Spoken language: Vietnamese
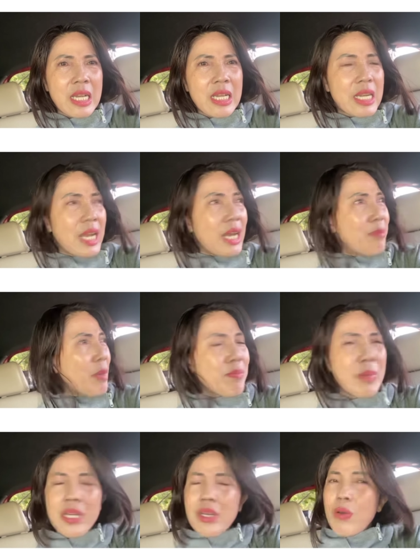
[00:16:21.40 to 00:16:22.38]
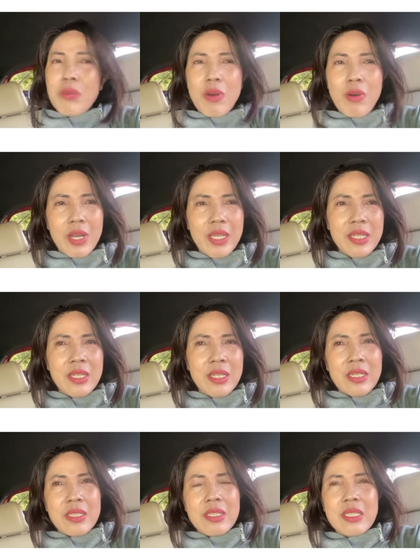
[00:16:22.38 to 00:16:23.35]
kể cả bằng mấy không nói
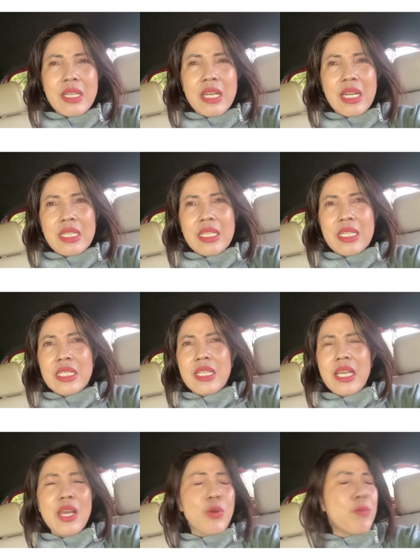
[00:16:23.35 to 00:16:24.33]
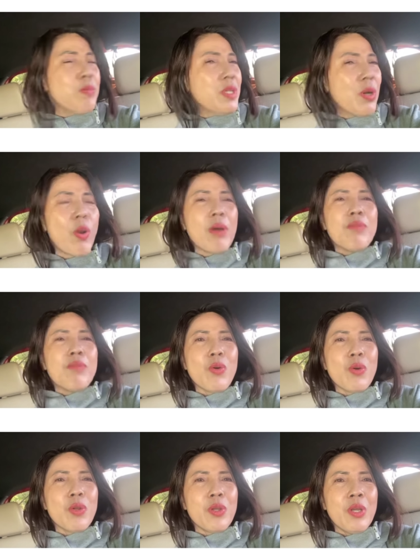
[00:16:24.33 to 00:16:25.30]
thật ra là tỉ tê cũng nhiều lắm
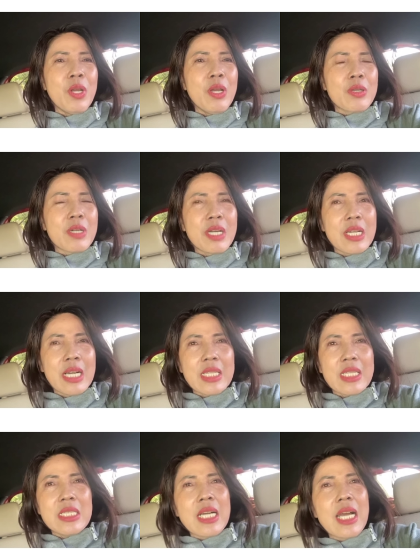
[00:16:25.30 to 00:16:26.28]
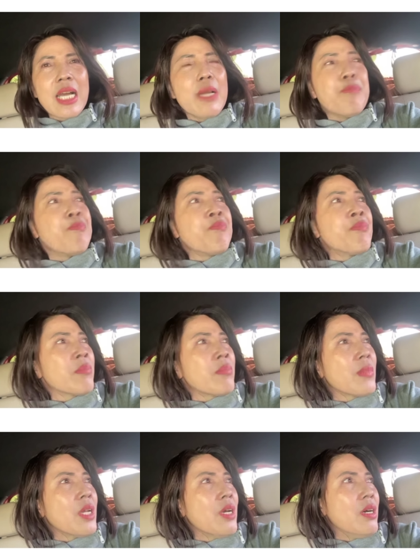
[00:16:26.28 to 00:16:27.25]
rồi kể cả từ ngày
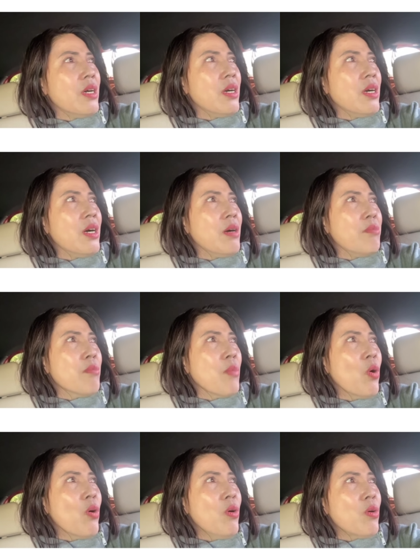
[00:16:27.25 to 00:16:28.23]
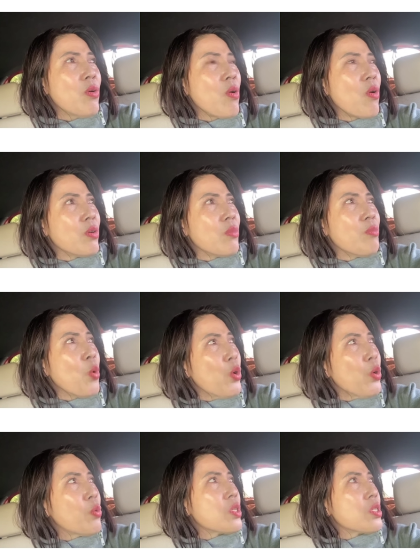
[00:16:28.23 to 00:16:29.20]
uh, bố còn bố
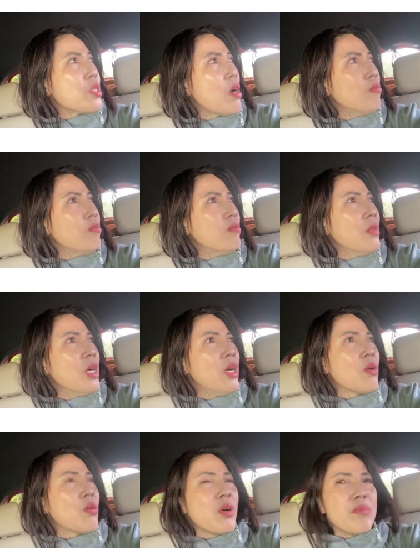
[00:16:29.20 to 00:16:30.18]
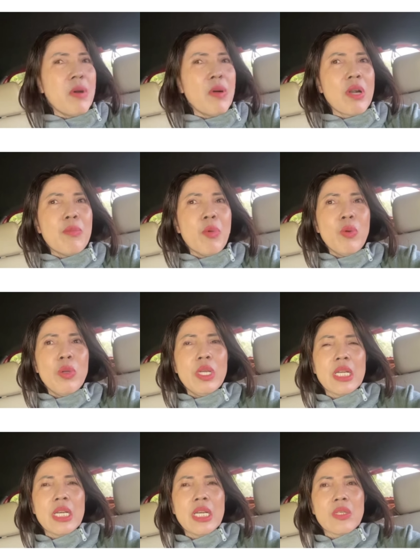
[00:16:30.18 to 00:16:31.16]
nuôi còn sống quần bảo cả bố
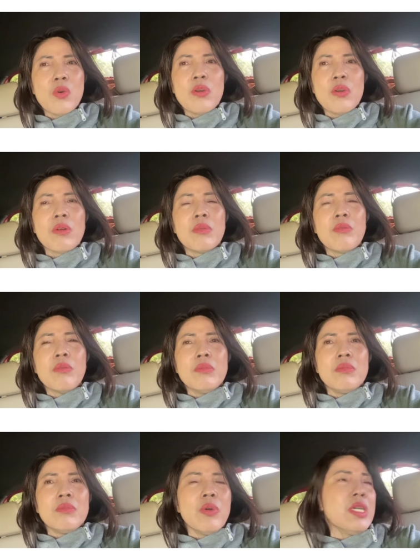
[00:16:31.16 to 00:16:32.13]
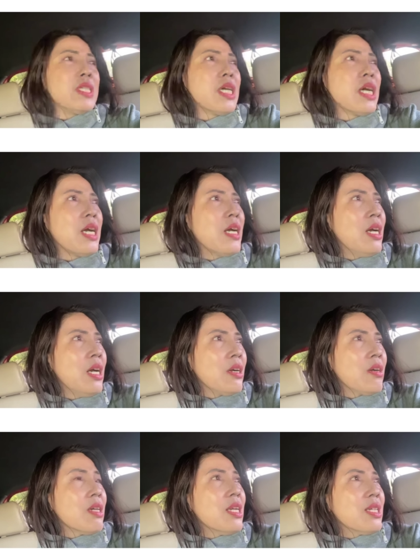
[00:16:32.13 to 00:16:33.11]
luôn là thôi con ừ, bố ơi cha
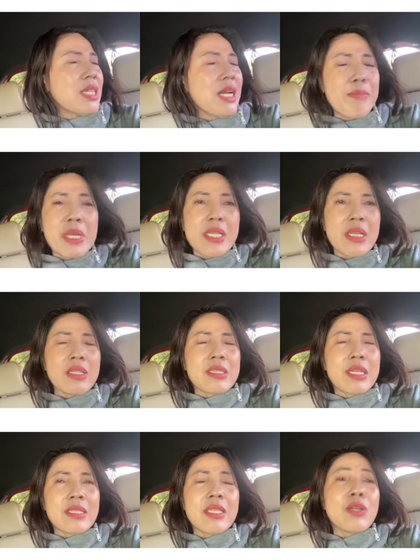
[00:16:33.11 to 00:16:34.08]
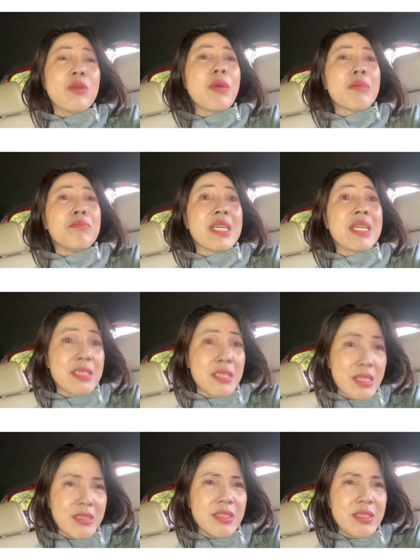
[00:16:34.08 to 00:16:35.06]
nghĩa là cha mẹ à, cha sinh bằng mẹ
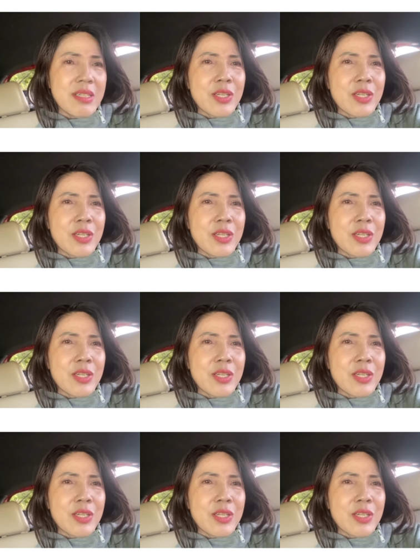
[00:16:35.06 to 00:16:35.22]
dưỡng